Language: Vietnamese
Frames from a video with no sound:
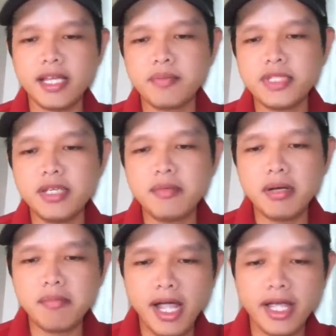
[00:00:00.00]
thậm chí
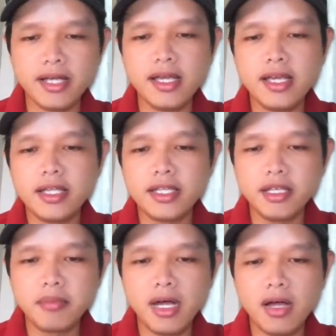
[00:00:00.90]
mất mạng,
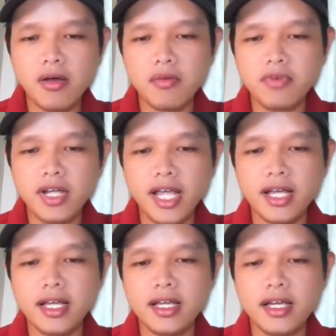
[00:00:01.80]
nhưng mà Phương Hằng